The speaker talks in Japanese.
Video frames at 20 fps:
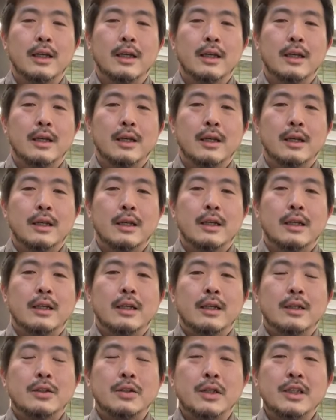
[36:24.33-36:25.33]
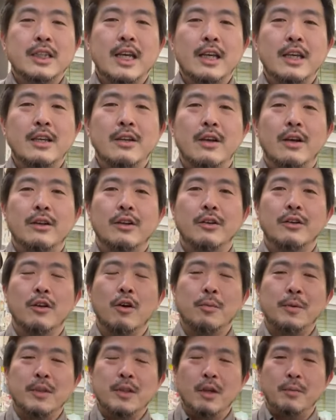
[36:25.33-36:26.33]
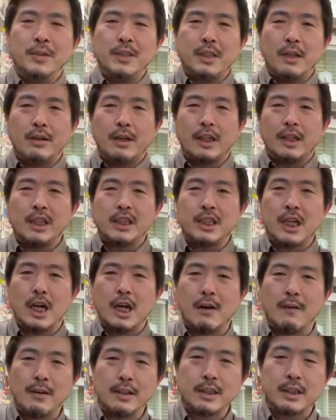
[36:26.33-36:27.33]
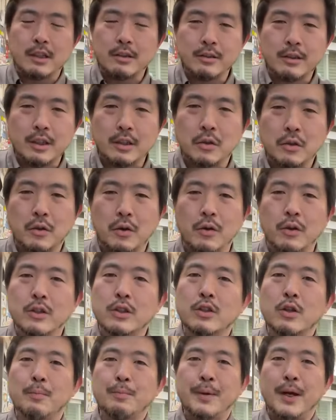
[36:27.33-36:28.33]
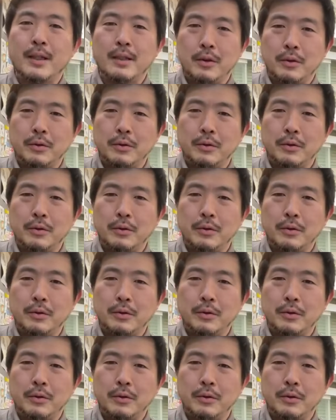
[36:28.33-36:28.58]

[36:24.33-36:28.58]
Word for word: れさっき伸びちゃう形が変わっちゃうっていうところのストッパーって